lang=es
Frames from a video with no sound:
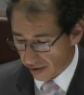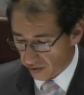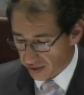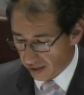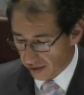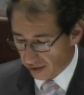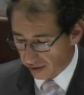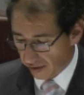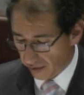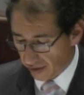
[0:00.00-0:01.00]
Rosa Elena
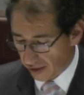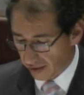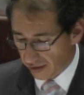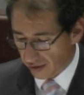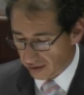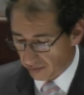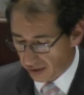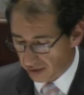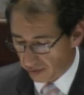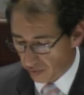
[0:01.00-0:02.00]
Guerrero en calidad de
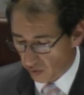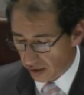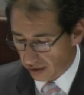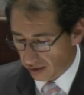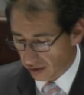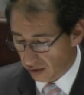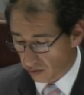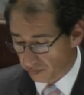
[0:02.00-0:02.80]
asambleísta por un día, quien dijo,